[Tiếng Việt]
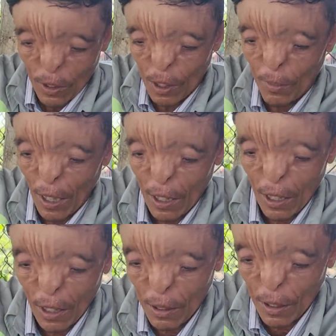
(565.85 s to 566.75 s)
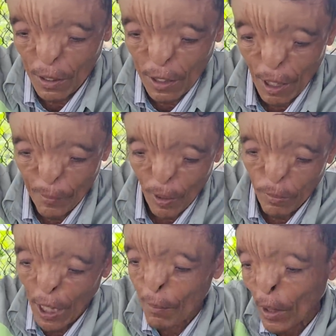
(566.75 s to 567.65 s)
như vậy là năm chục
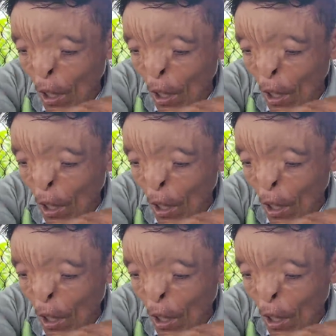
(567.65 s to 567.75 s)
trăm thì